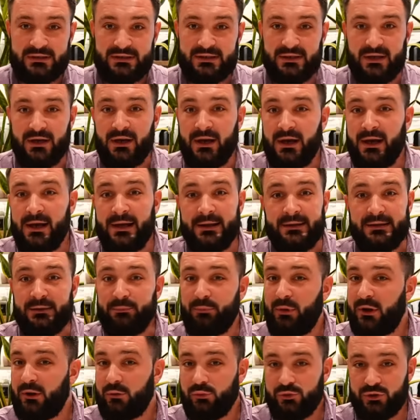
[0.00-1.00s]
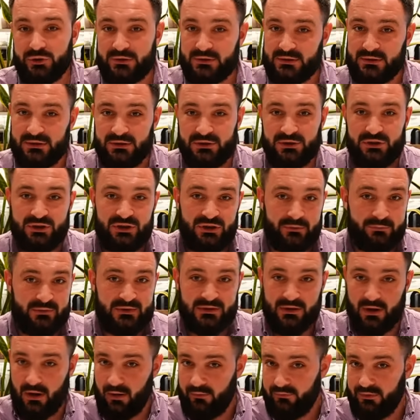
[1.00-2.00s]
где не получится ни с чем
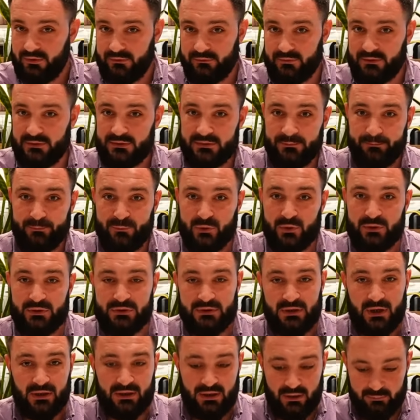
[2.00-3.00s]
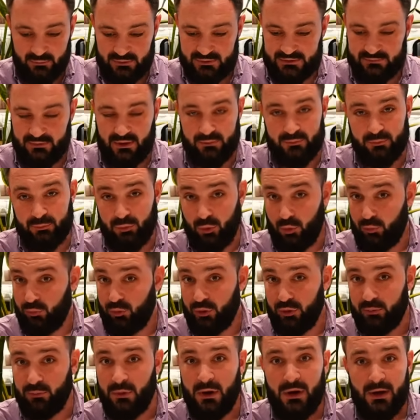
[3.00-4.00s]
сравнивать. То есть, когда мы с вами
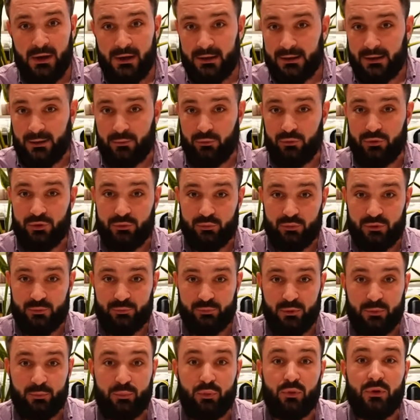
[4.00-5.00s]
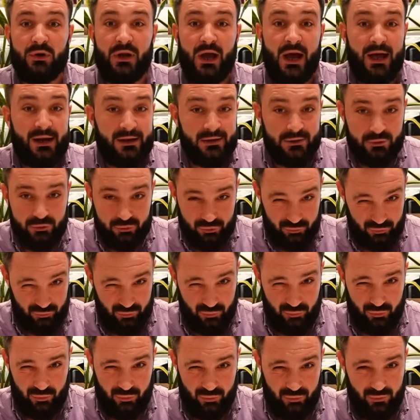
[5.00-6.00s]
пробуем какую-нибудь популярнейшую
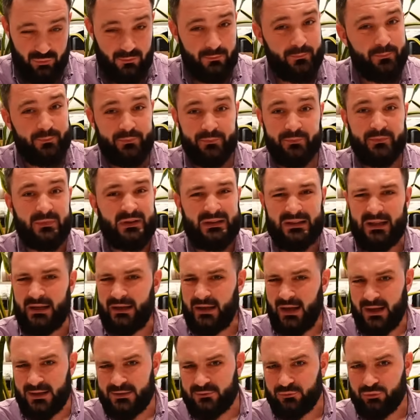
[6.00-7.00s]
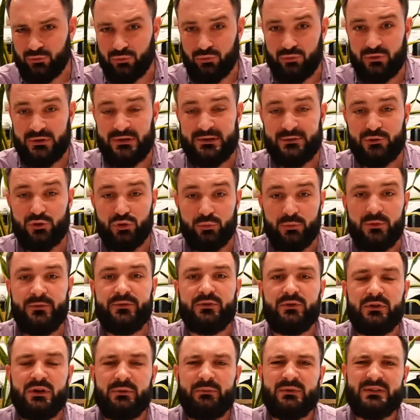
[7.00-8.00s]
кухню, итальянскую, грузинскую, мы
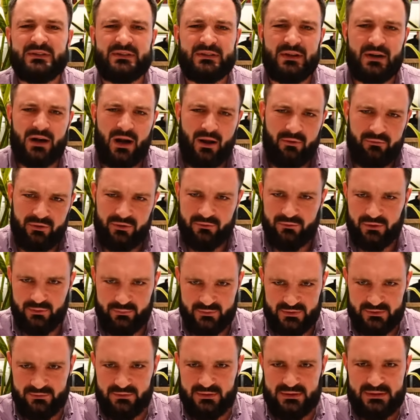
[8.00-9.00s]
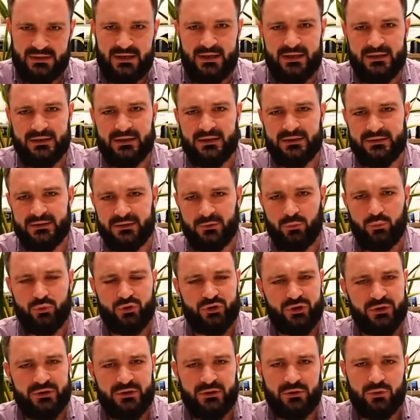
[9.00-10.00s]
все время сравниваем заведения, где
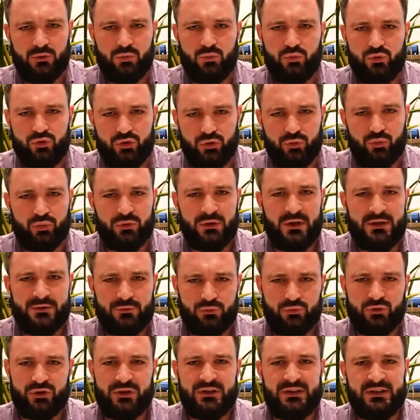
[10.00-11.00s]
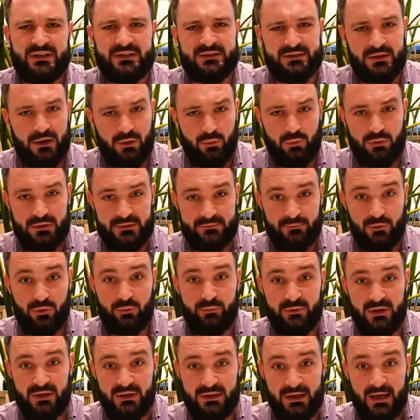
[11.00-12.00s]
лучше, где хуже, у нас уже есть какое-то
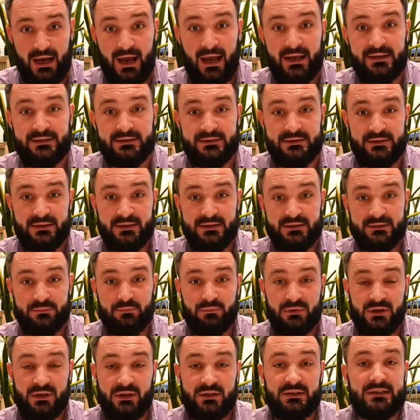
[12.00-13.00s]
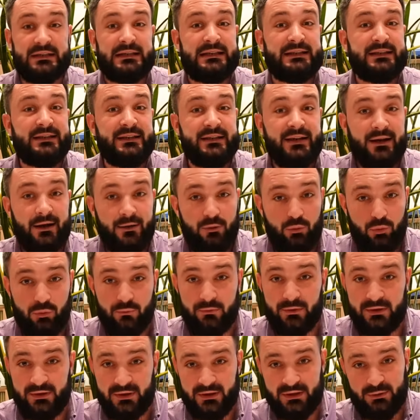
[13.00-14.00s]
свое мнение, а здесь мнения
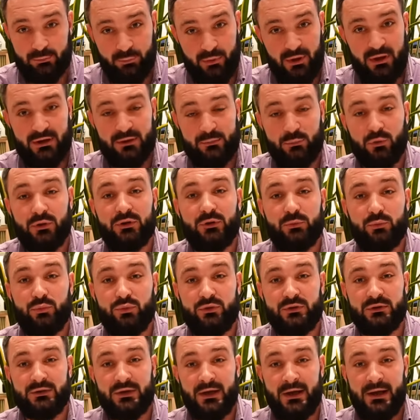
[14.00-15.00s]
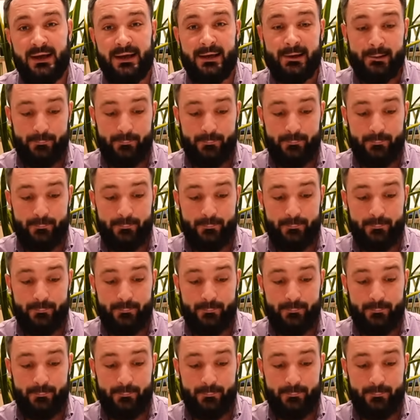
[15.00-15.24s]
никакого нет, поэтому это будет